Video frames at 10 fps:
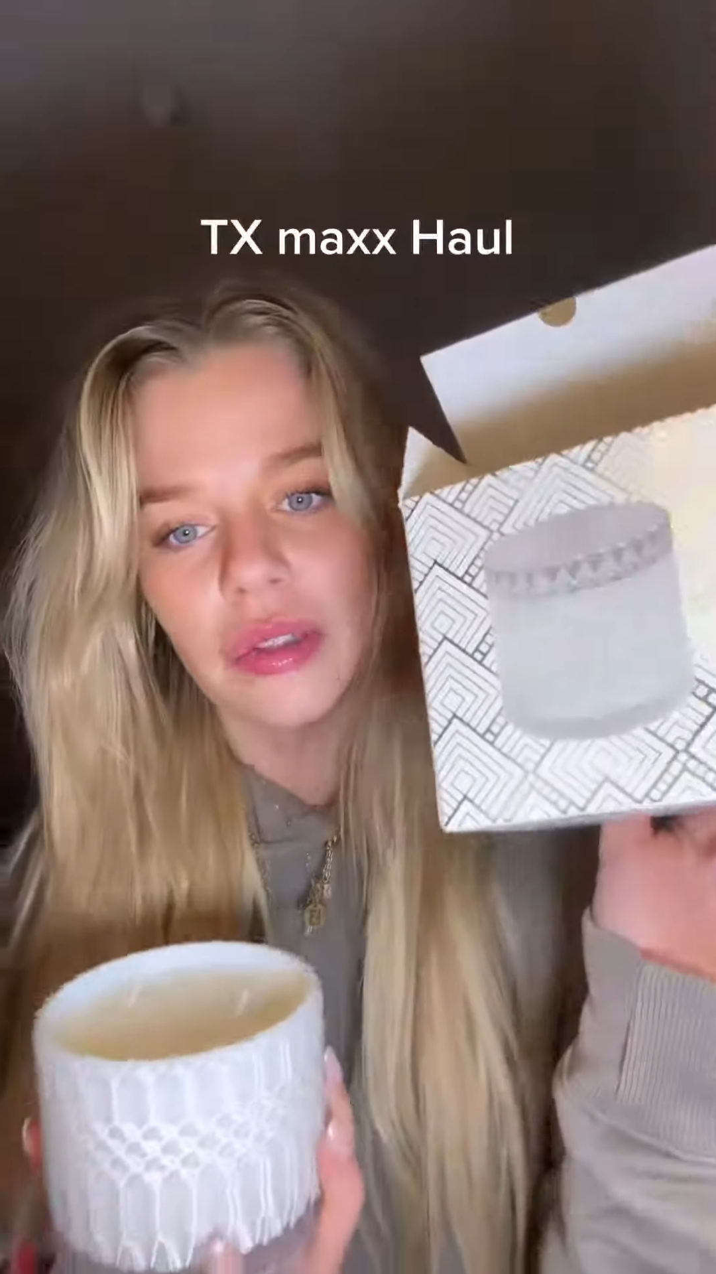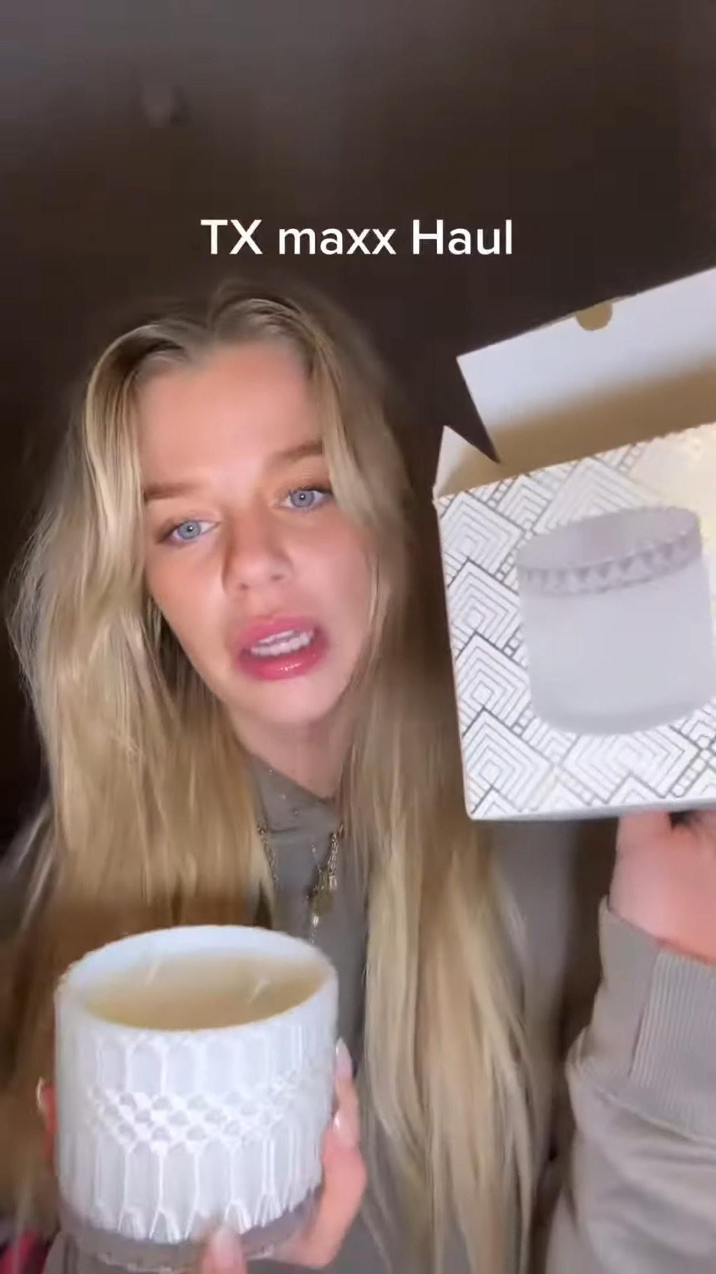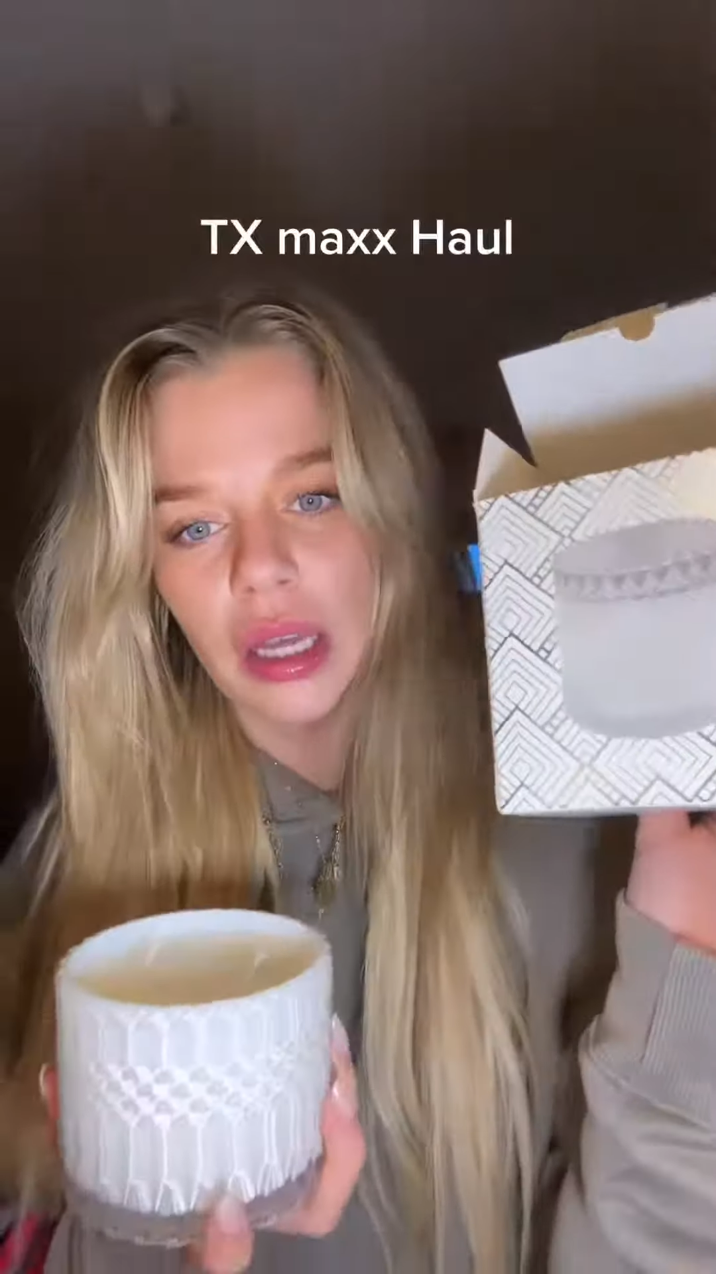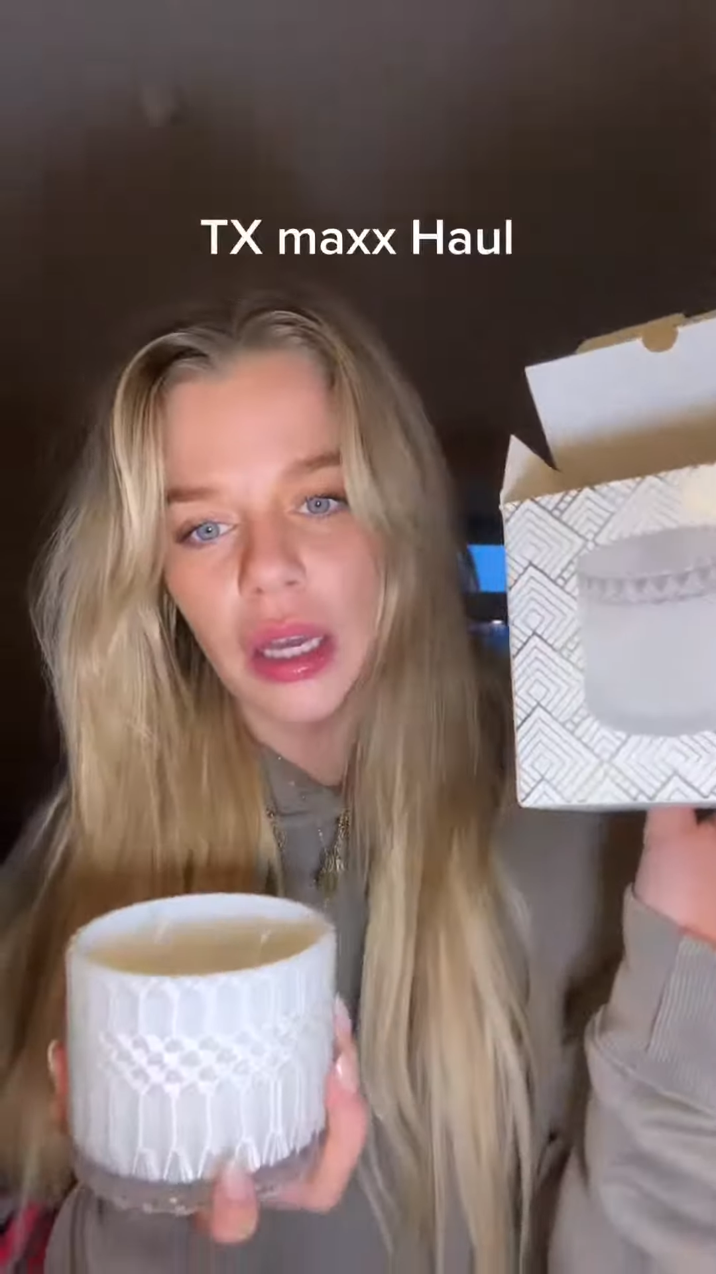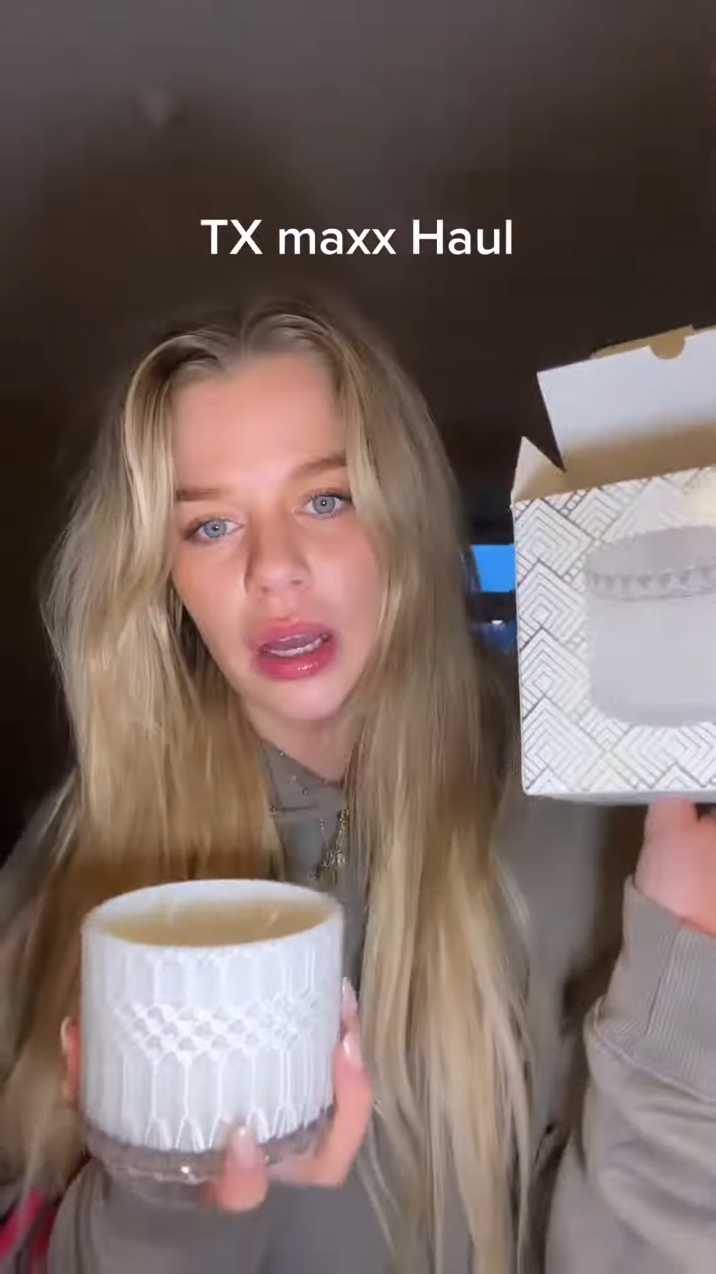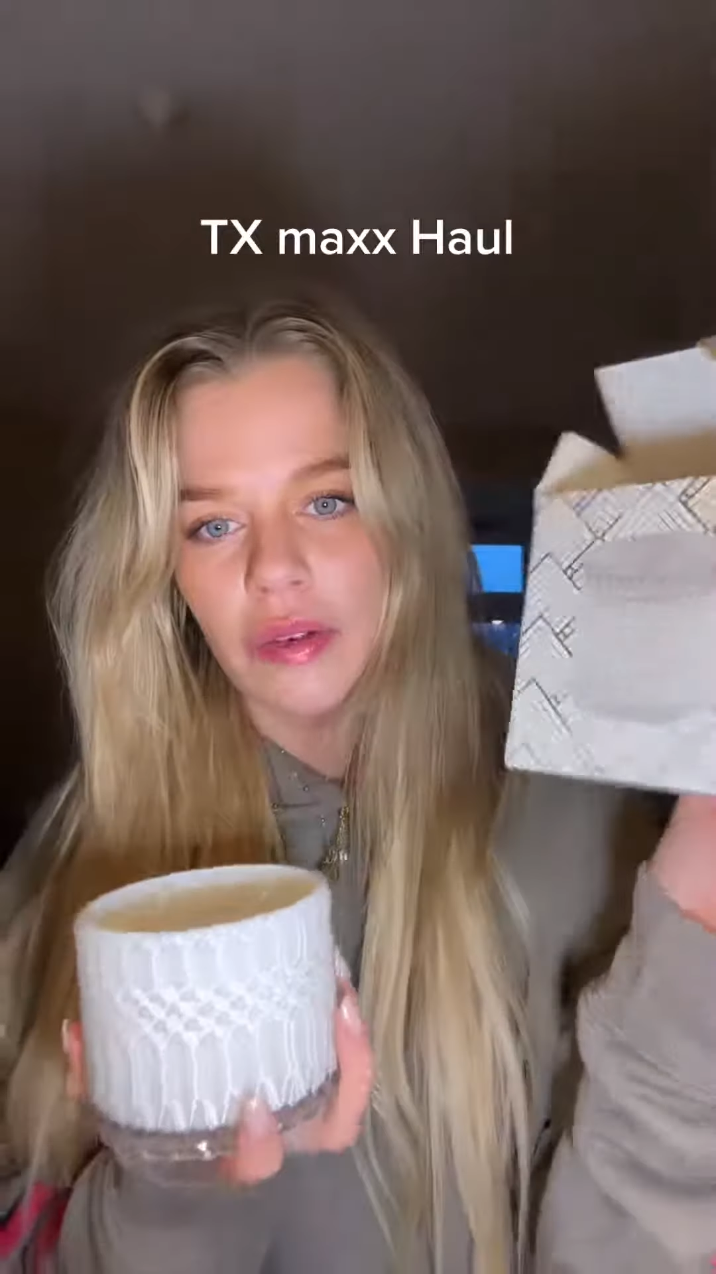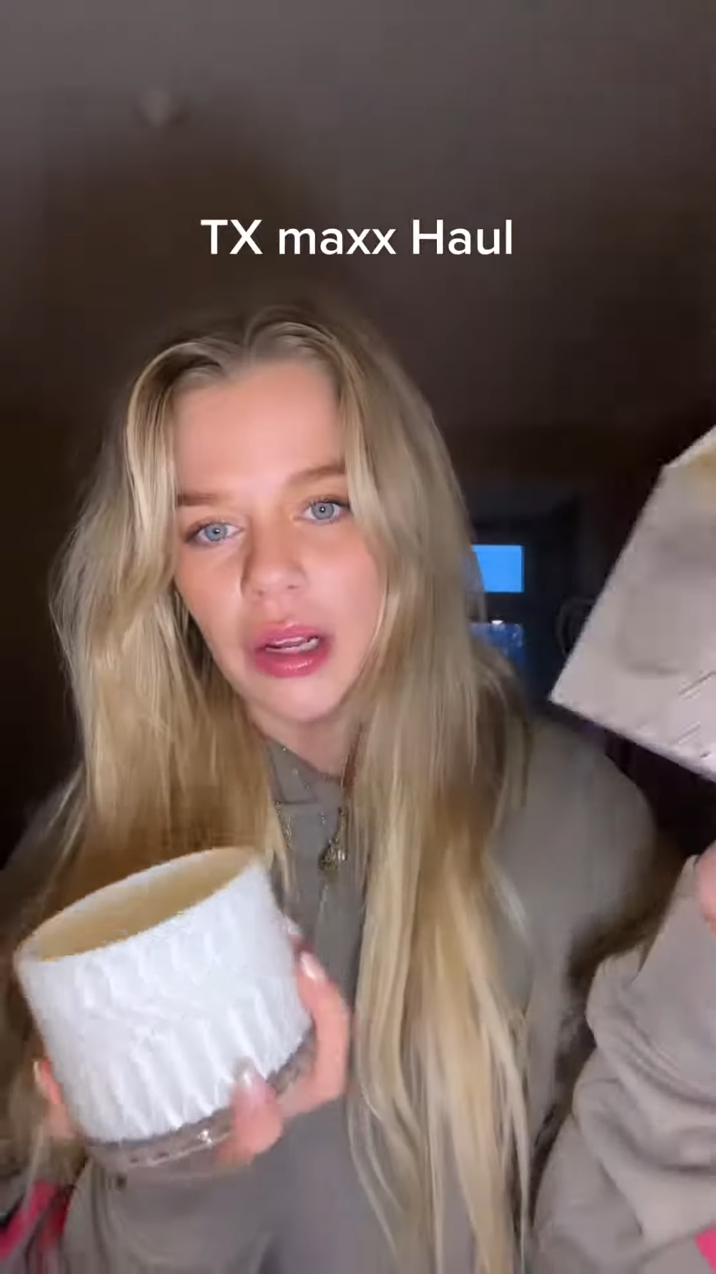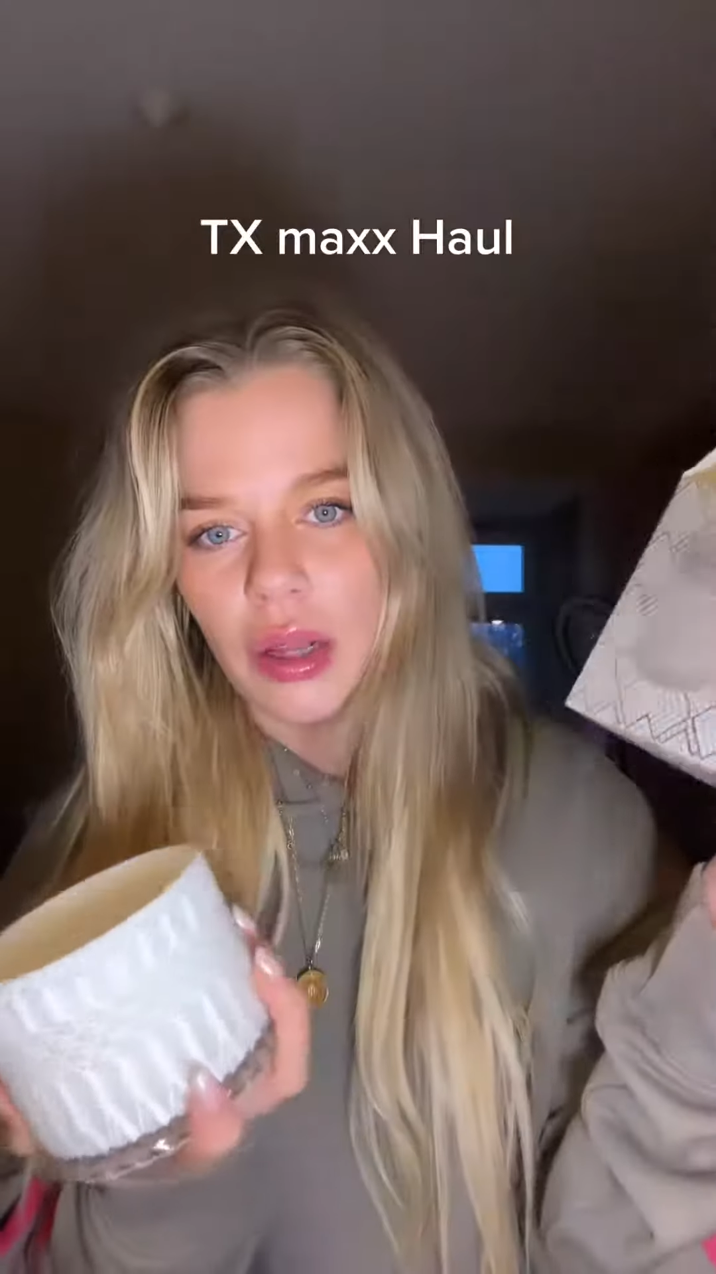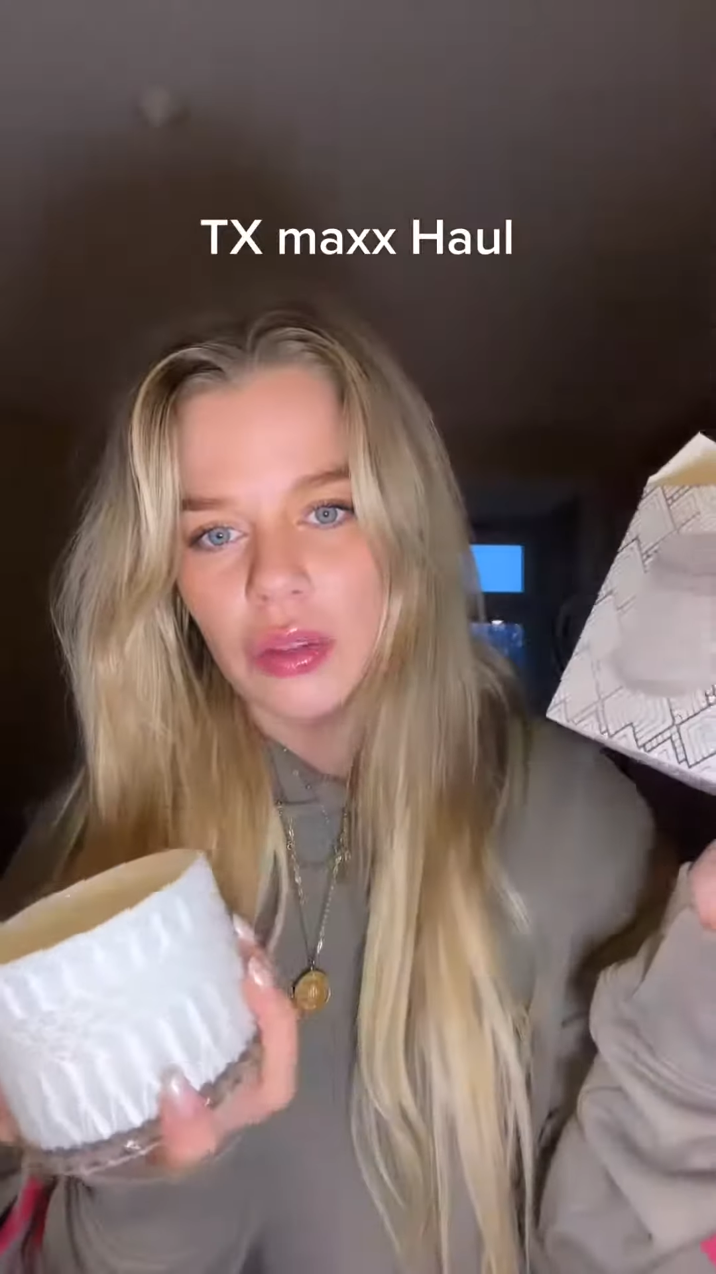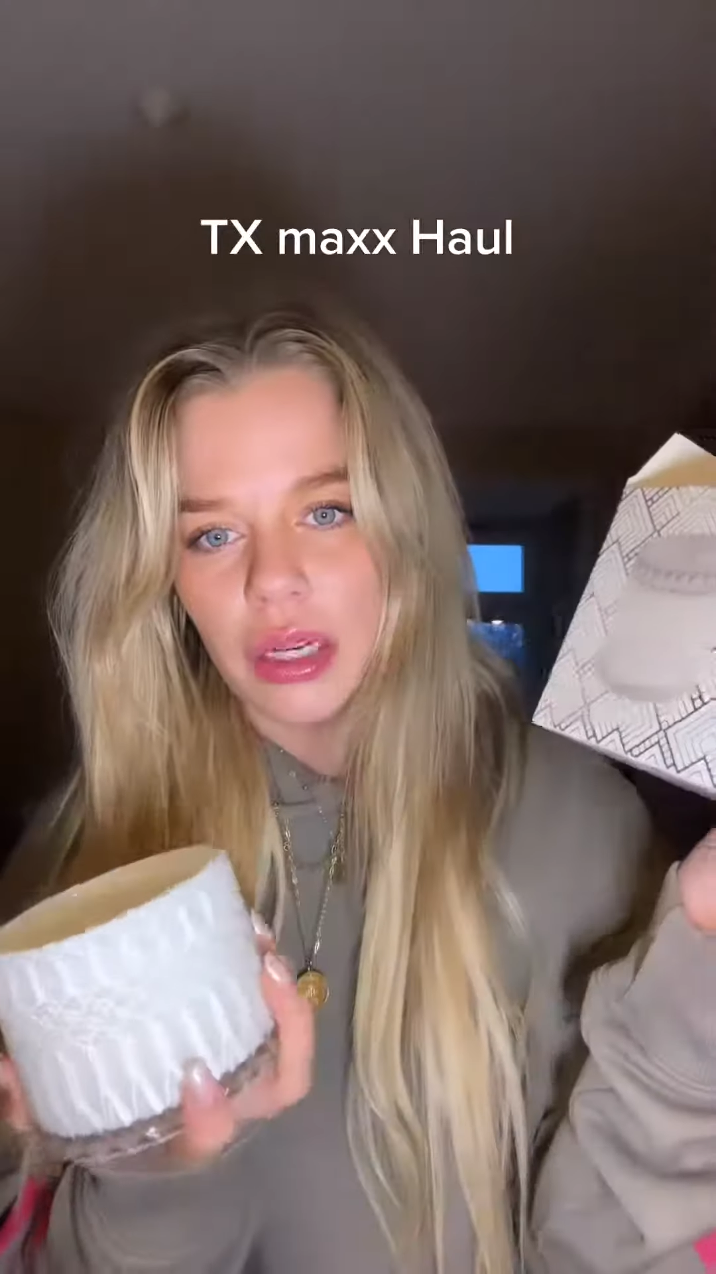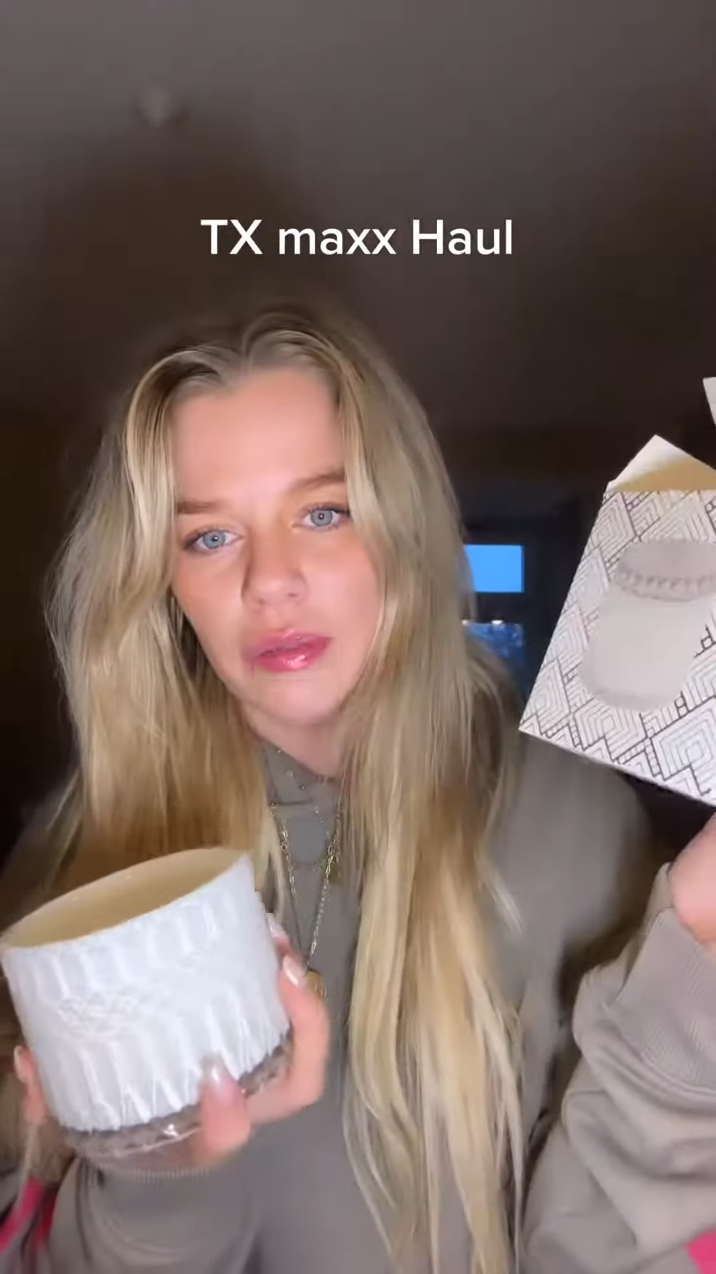Digga, wer klaut denn